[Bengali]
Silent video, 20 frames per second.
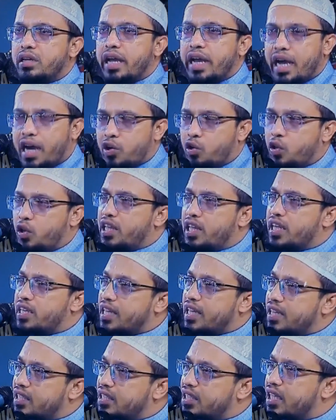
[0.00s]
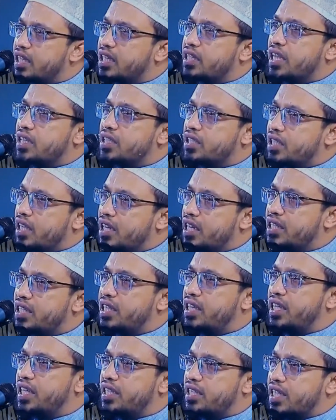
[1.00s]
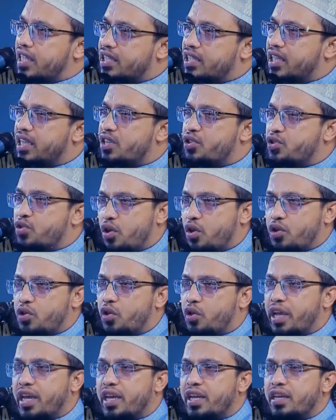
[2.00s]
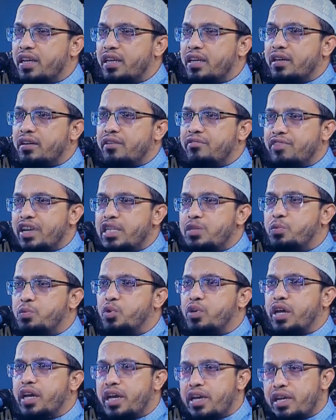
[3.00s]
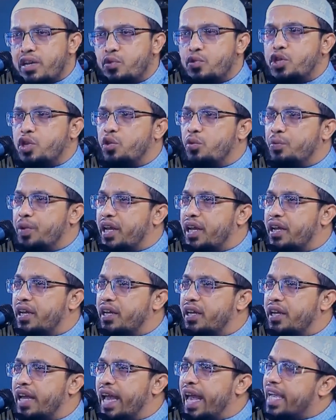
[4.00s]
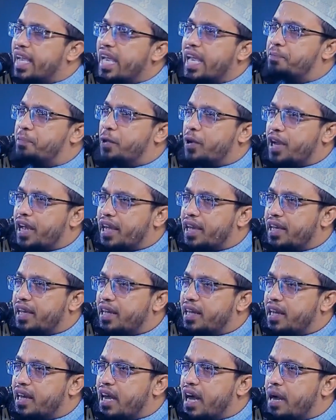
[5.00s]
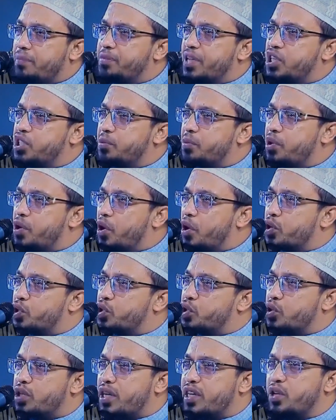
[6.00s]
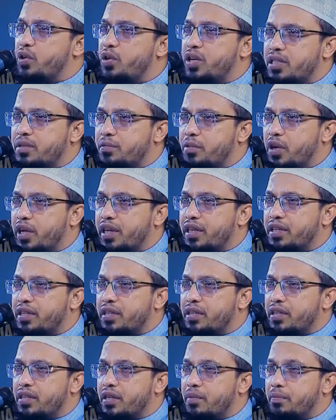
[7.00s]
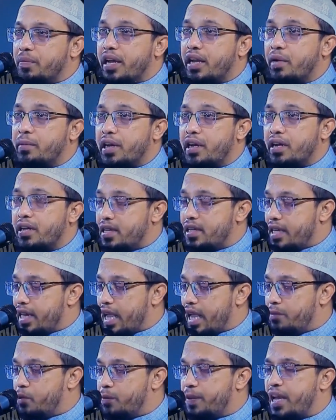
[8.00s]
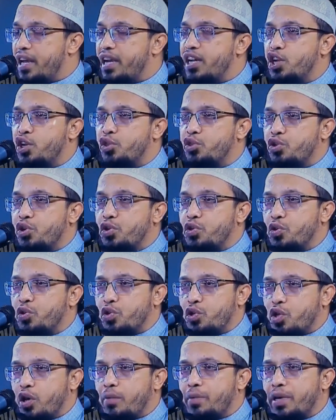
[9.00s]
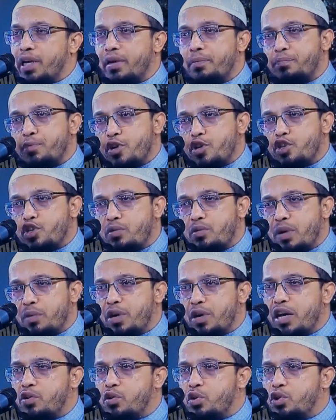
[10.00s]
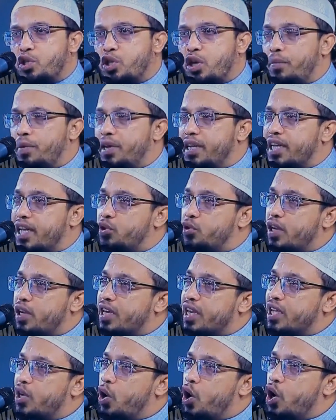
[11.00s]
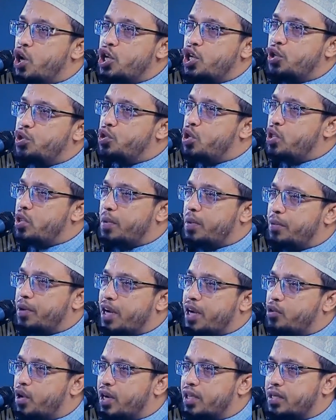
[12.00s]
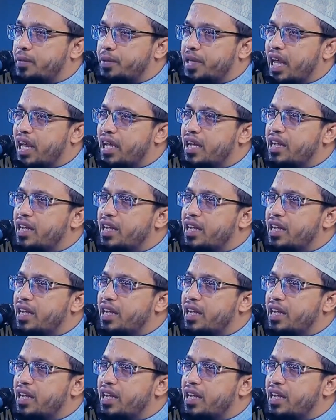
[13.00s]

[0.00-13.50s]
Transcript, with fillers: এই আঙ্গুল দিয়ে টানছেন টানছেন নিচের দিকে যাচ্ছেন স্ক্রল করে ফেসবুকে ইউটিউবে একের পরে আপনার জীবনে অর্জনটা কি হয়েছে বলেন ভাইর আমার এই মোবাইলে নিয়ন্ত্রণ করতে হবে প্রয়োজনে ব্যবহার করতে হবে কিন্তু এটাকে অনিয়ন্ত্রিত ব্যবহার করা যাবে না